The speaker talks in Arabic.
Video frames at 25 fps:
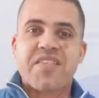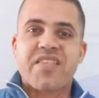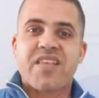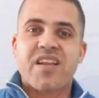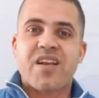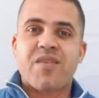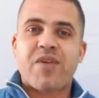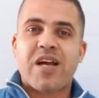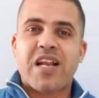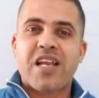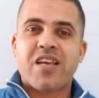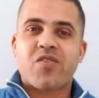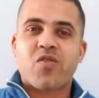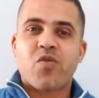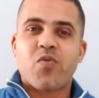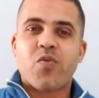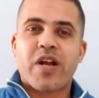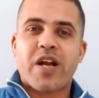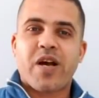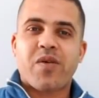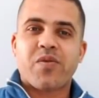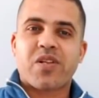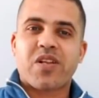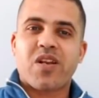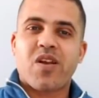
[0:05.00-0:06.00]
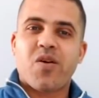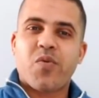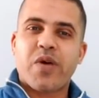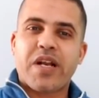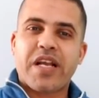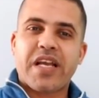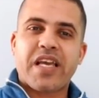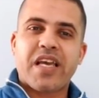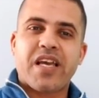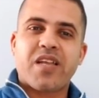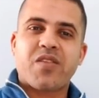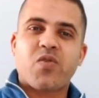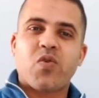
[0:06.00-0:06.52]
السلام عليكم ورحمة الله
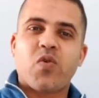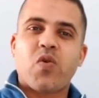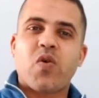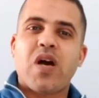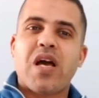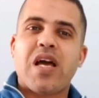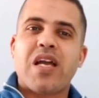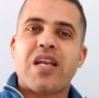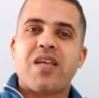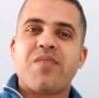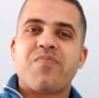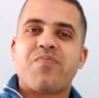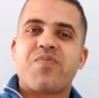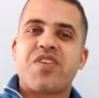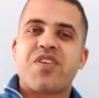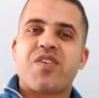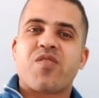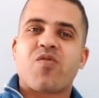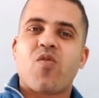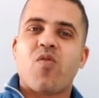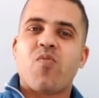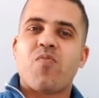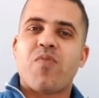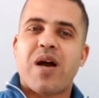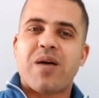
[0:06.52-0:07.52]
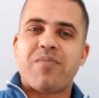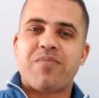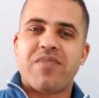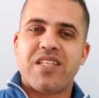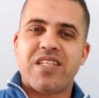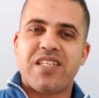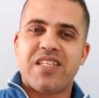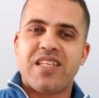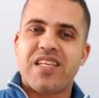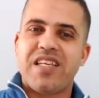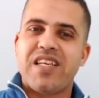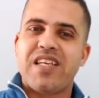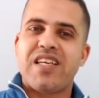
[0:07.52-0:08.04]
وبركاته أهلا بيكم
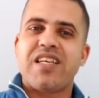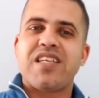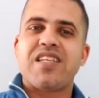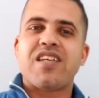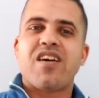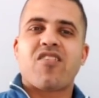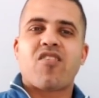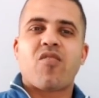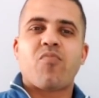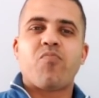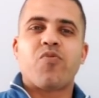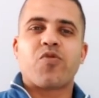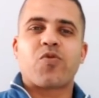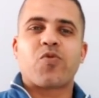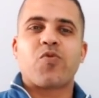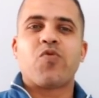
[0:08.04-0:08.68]
عاملين إيه يا رب